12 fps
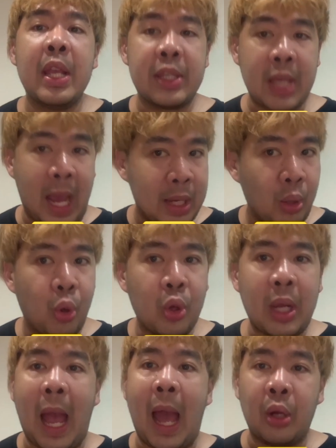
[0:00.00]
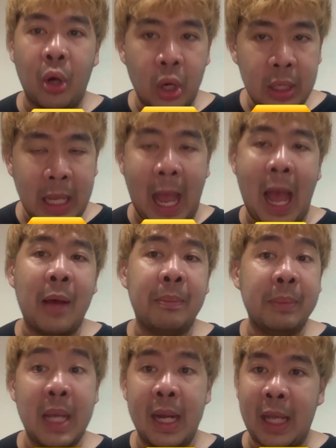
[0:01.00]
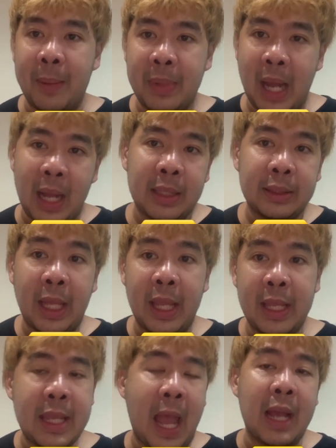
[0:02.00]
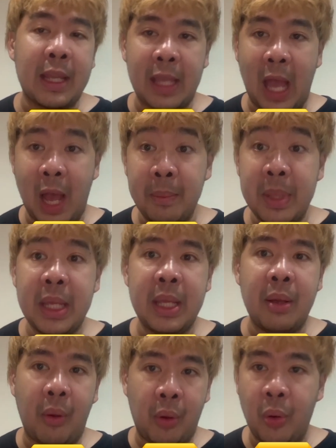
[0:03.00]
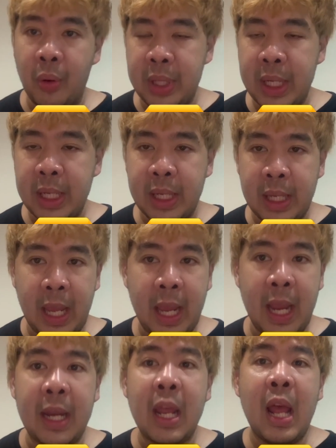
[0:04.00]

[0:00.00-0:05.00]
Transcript: ใช้โอกาสค่อนข้างเปลือนนะครับนักเตะอย่างกาบี้โรดิเกส